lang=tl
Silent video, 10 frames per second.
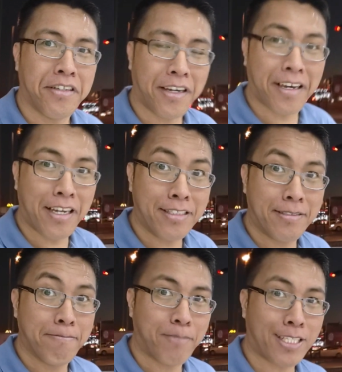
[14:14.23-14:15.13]
Okay
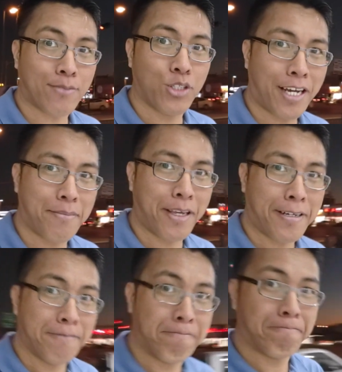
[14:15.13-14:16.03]
guys, pasok muna
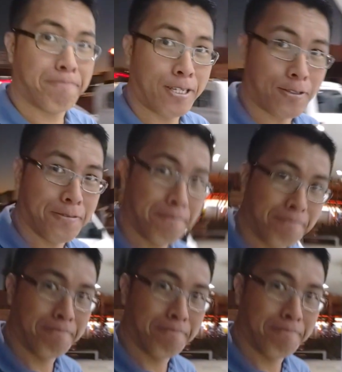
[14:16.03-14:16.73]
kami dito.